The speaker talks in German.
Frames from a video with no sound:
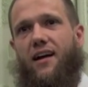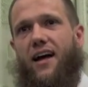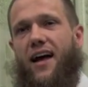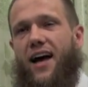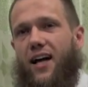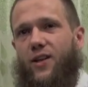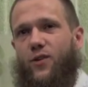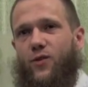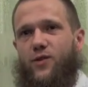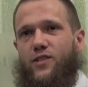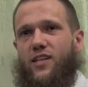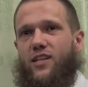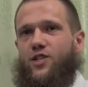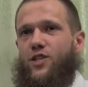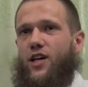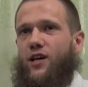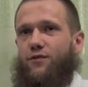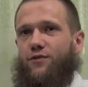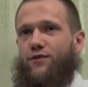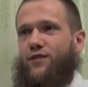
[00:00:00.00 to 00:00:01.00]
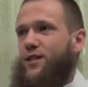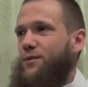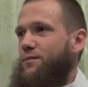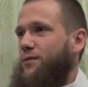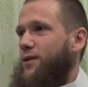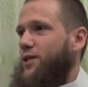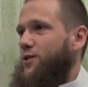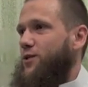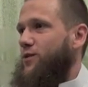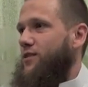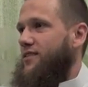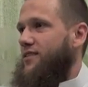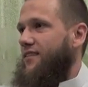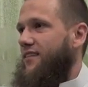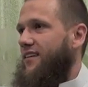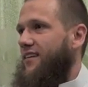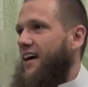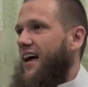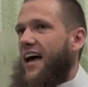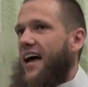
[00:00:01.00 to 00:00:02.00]
Er hat uns erschaffen, liebe
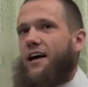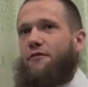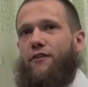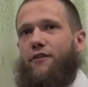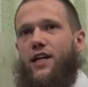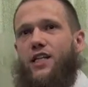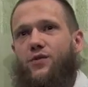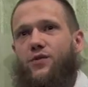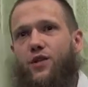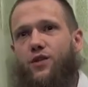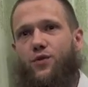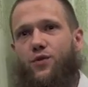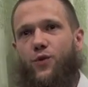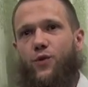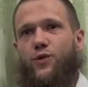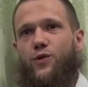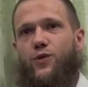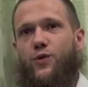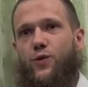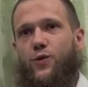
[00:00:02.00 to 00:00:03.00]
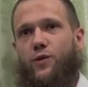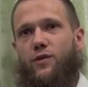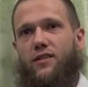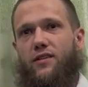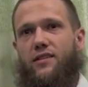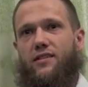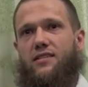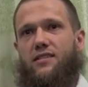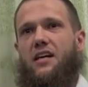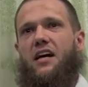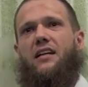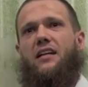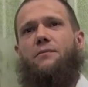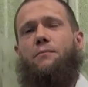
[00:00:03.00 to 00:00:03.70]
Geschwister. Er weiß, was für uns gut ist.